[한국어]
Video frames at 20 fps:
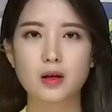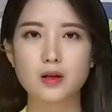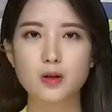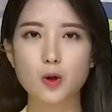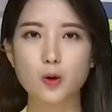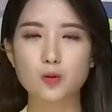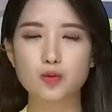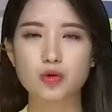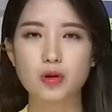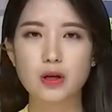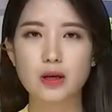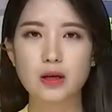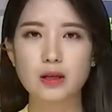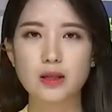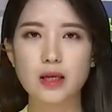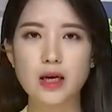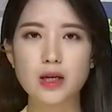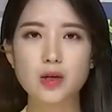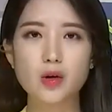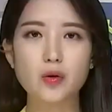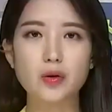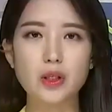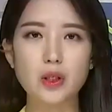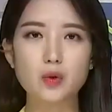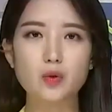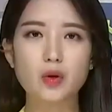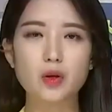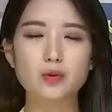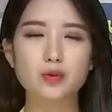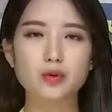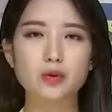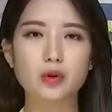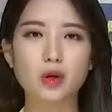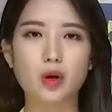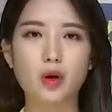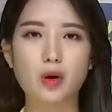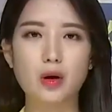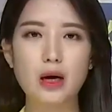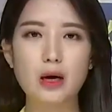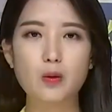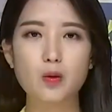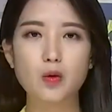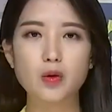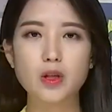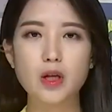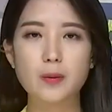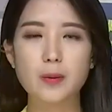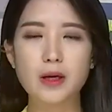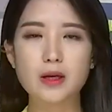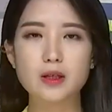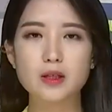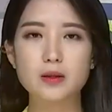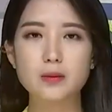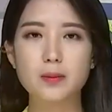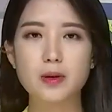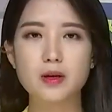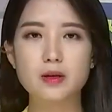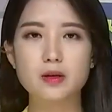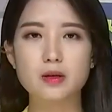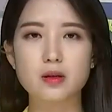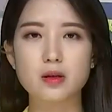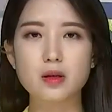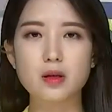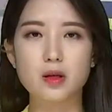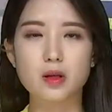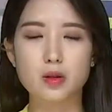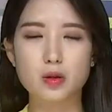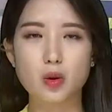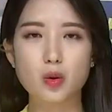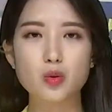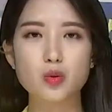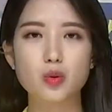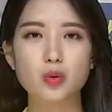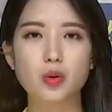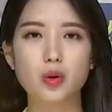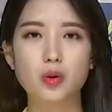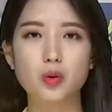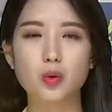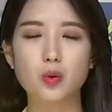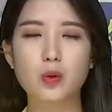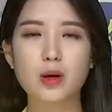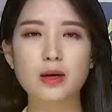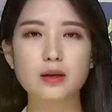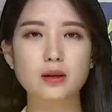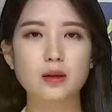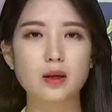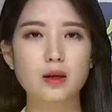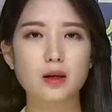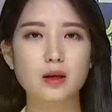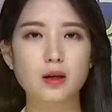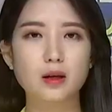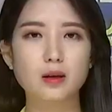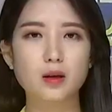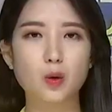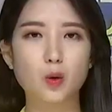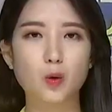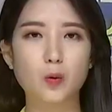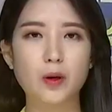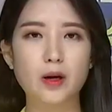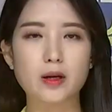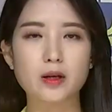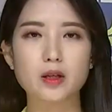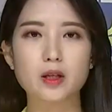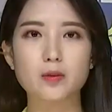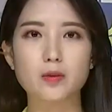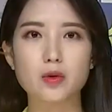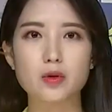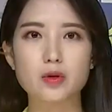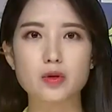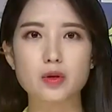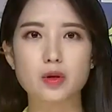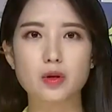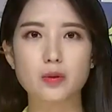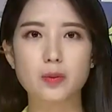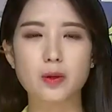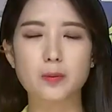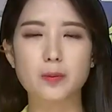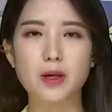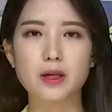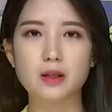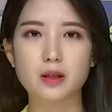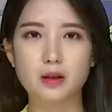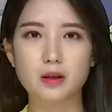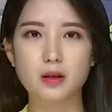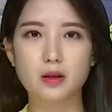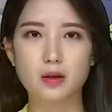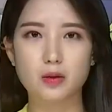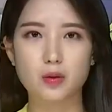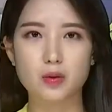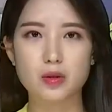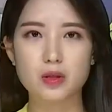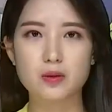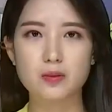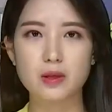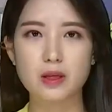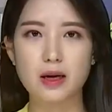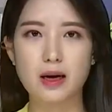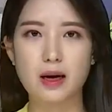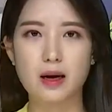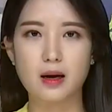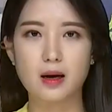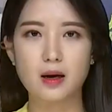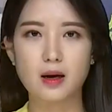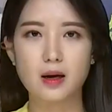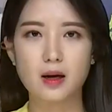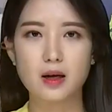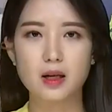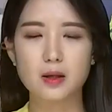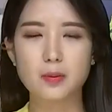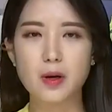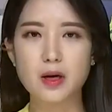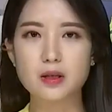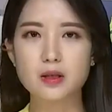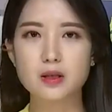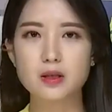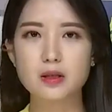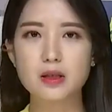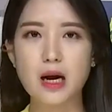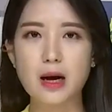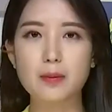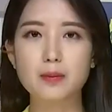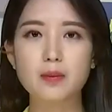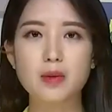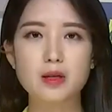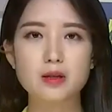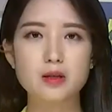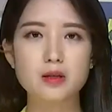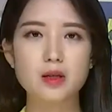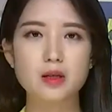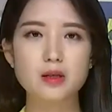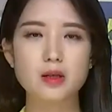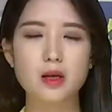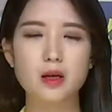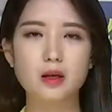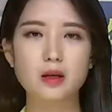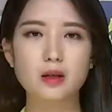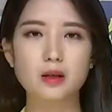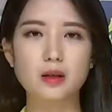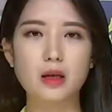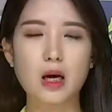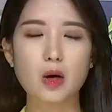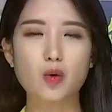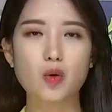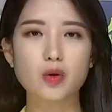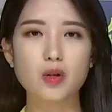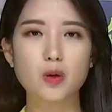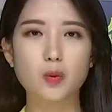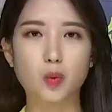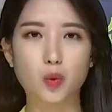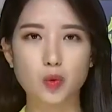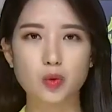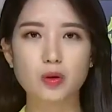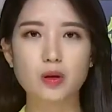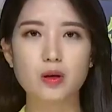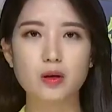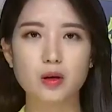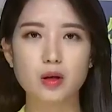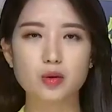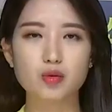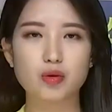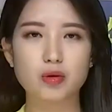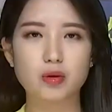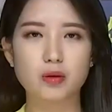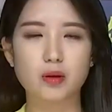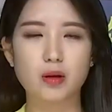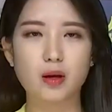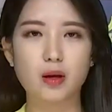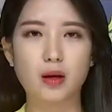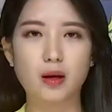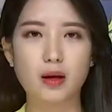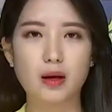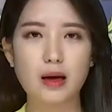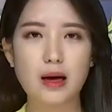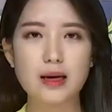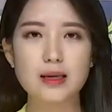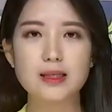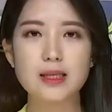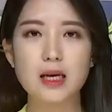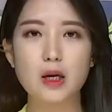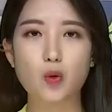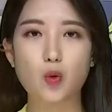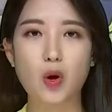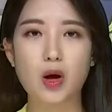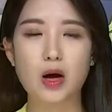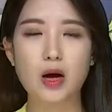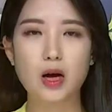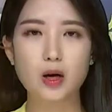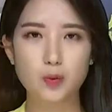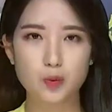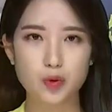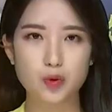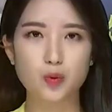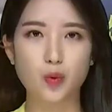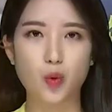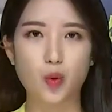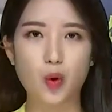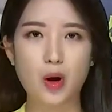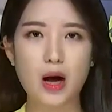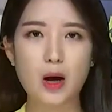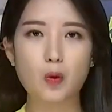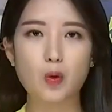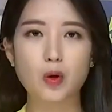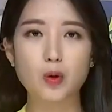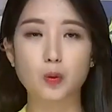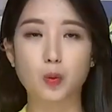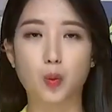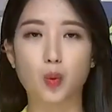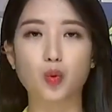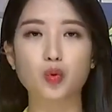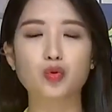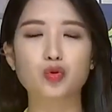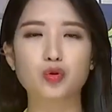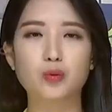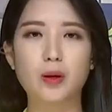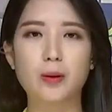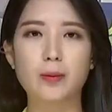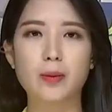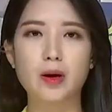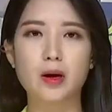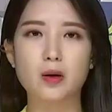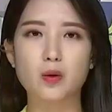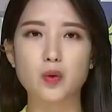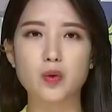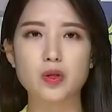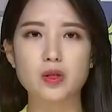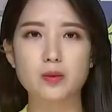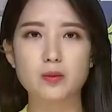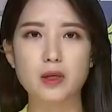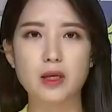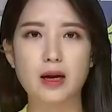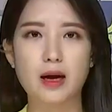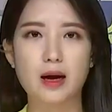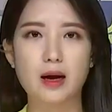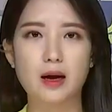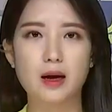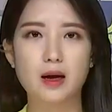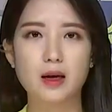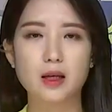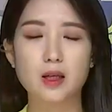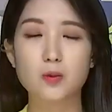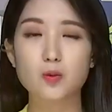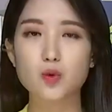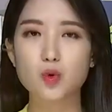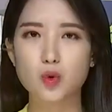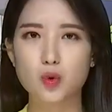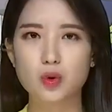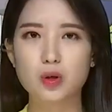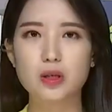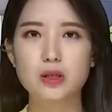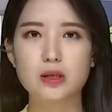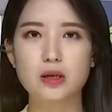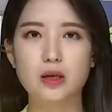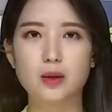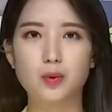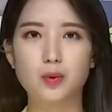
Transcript: 정부가 내년 2월부터 학원의 백신 패스를 청소년으로 확대하겠다고 밝히면서 비판이 잇따르고 있습니다. 이 백신을 안 맞은 학생은 학원을 못 가게 됐는데 학생과 학부모, 학원 모두 반발하고 있습니다. 김초롱 기자가